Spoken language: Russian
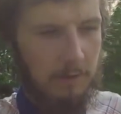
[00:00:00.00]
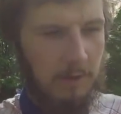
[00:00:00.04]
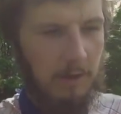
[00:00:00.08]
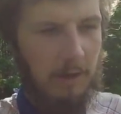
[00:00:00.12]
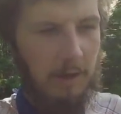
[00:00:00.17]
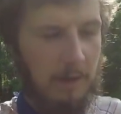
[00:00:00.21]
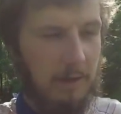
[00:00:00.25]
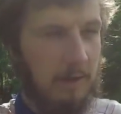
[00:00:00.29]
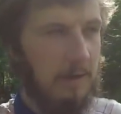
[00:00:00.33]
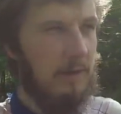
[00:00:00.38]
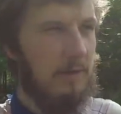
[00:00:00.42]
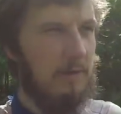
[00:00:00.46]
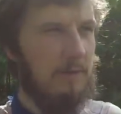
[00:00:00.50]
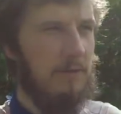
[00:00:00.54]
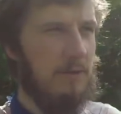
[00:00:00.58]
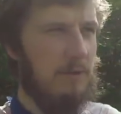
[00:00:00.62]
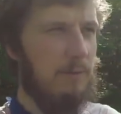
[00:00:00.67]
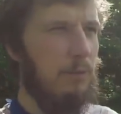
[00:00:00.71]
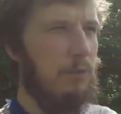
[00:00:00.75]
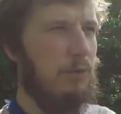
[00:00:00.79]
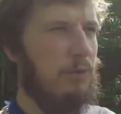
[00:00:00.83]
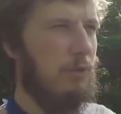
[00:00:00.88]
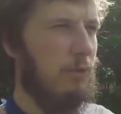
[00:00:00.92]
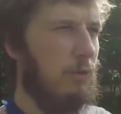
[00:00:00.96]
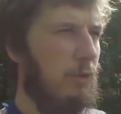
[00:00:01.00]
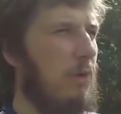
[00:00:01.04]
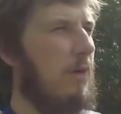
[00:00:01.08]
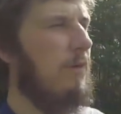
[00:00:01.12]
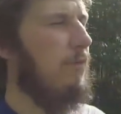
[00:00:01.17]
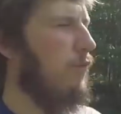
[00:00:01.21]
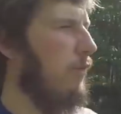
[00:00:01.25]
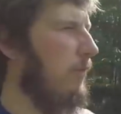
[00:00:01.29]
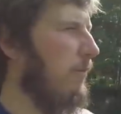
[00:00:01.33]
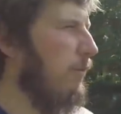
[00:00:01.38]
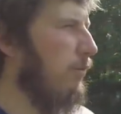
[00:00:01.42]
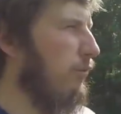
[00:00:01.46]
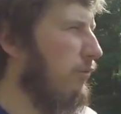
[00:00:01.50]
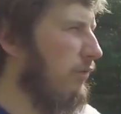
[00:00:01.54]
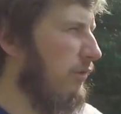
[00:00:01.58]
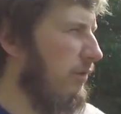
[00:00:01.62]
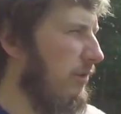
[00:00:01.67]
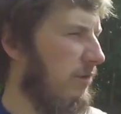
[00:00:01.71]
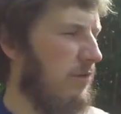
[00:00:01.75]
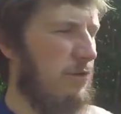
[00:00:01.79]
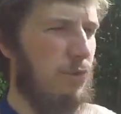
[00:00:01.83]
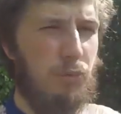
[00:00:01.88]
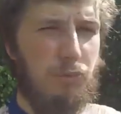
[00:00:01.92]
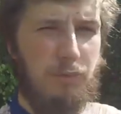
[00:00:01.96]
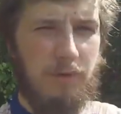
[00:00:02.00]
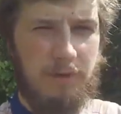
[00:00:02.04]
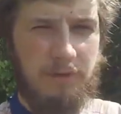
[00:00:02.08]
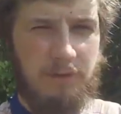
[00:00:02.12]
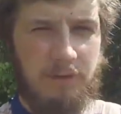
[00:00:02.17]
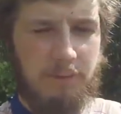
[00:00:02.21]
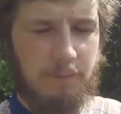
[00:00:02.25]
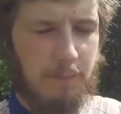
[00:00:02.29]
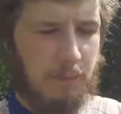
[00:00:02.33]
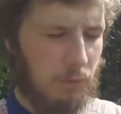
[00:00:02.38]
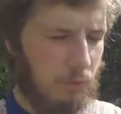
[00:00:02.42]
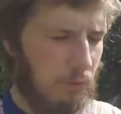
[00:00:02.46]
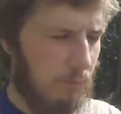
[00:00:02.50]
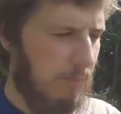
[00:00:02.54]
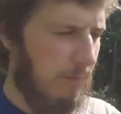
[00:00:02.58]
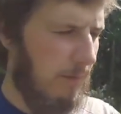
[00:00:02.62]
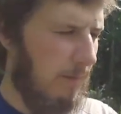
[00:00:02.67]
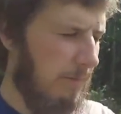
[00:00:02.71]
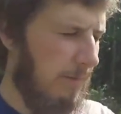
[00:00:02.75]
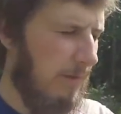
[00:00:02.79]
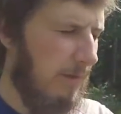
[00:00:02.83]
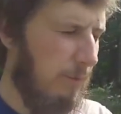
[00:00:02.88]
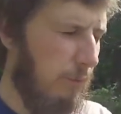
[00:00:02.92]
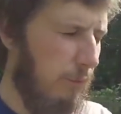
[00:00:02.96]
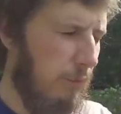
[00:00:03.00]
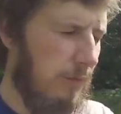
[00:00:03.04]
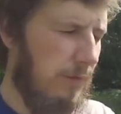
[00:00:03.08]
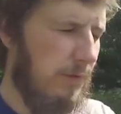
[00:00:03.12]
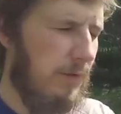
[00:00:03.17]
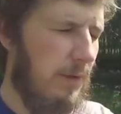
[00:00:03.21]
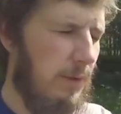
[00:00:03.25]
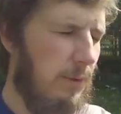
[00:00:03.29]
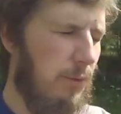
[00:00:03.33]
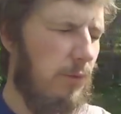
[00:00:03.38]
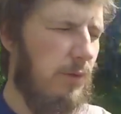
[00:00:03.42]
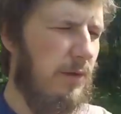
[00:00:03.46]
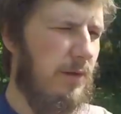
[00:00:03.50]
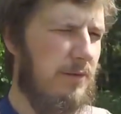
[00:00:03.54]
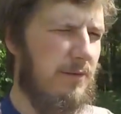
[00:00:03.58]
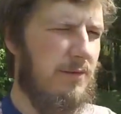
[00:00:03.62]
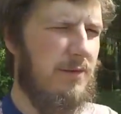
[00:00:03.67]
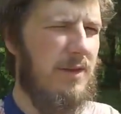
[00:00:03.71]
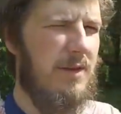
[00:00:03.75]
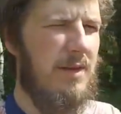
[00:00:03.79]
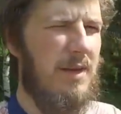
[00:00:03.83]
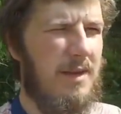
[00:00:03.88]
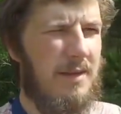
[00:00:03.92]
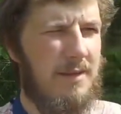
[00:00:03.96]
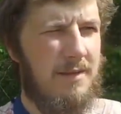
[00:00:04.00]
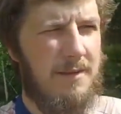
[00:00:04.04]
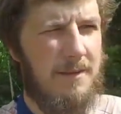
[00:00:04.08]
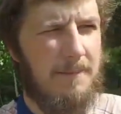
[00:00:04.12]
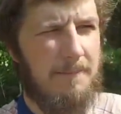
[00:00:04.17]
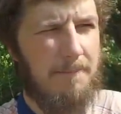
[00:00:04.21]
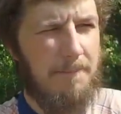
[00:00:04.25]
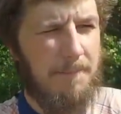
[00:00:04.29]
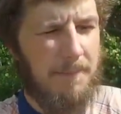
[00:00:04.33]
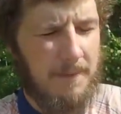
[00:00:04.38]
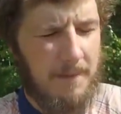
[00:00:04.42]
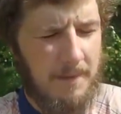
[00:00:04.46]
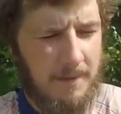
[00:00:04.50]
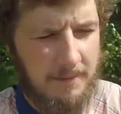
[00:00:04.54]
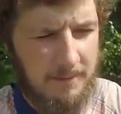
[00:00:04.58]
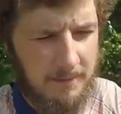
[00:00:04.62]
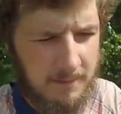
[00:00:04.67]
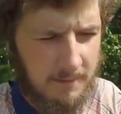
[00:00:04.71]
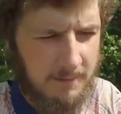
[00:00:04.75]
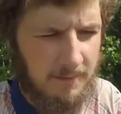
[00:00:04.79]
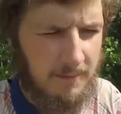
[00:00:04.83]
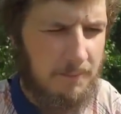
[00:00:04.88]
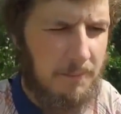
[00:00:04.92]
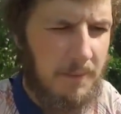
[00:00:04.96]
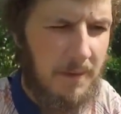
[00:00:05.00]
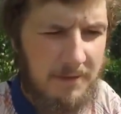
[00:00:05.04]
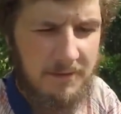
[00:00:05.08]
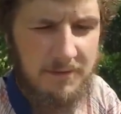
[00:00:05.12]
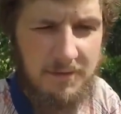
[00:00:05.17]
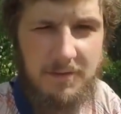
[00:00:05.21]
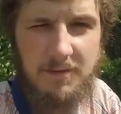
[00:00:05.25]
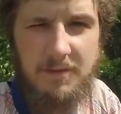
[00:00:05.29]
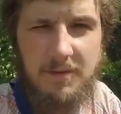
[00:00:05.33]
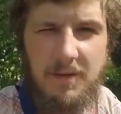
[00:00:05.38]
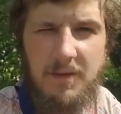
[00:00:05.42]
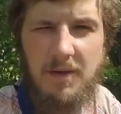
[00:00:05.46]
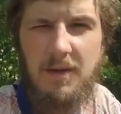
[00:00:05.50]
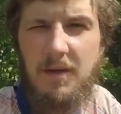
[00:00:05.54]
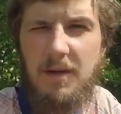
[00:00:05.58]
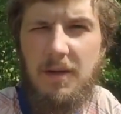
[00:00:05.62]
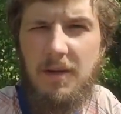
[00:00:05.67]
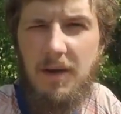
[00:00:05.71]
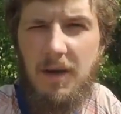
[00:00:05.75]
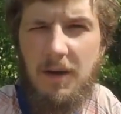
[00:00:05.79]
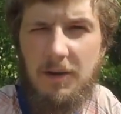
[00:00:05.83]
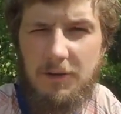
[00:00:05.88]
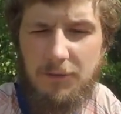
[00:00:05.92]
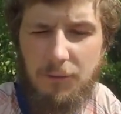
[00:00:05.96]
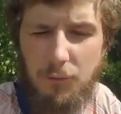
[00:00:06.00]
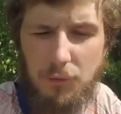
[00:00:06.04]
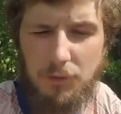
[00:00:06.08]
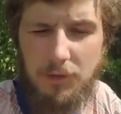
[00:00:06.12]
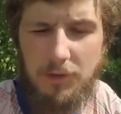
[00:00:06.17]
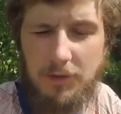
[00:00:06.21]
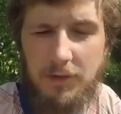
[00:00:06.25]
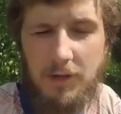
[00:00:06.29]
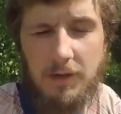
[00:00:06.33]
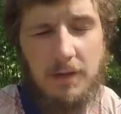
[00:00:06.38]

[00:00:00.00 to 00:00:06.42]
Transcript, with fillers: а это возможно только в том случае, если увозить потом на довольно далекое расстояние от э, пасеки, от водок.